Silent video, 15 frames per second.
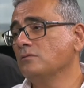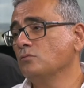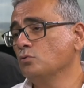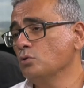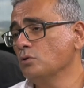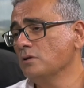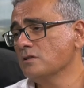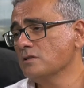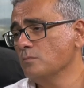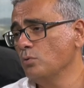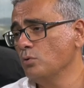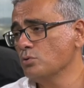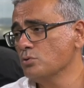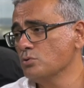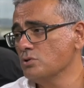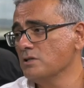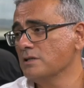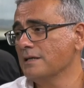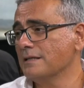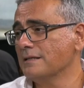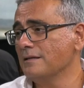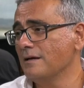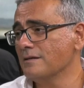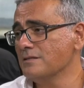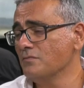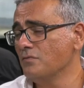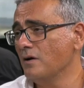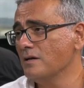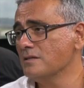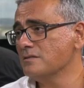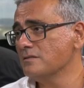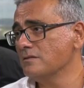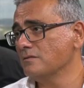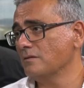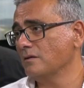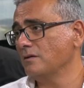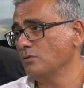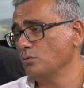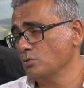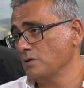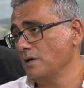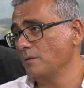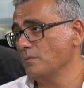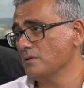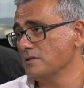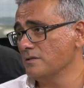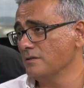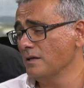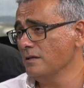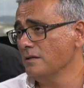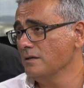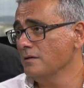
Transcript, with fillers: Türk lirası borçlu şirketlerse faizlerin e, yükselmesinden